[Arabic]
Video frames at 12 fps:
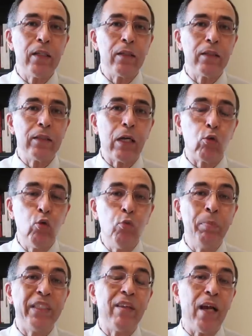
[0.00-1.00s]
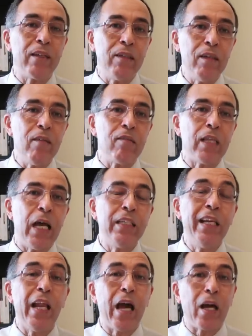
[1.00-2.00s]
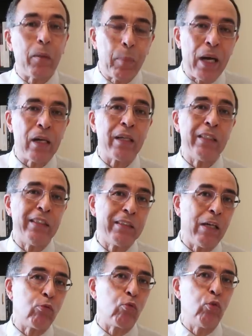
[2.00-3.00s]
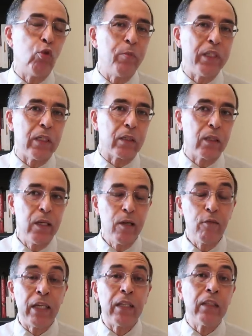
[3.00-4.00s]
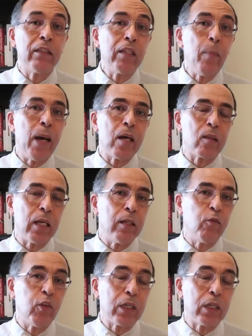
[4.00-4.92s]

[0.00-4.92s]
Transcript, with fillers: آه، يقوم بتحديث عن الاخبار التي تحدث يوميا فاذا انت تبحث عن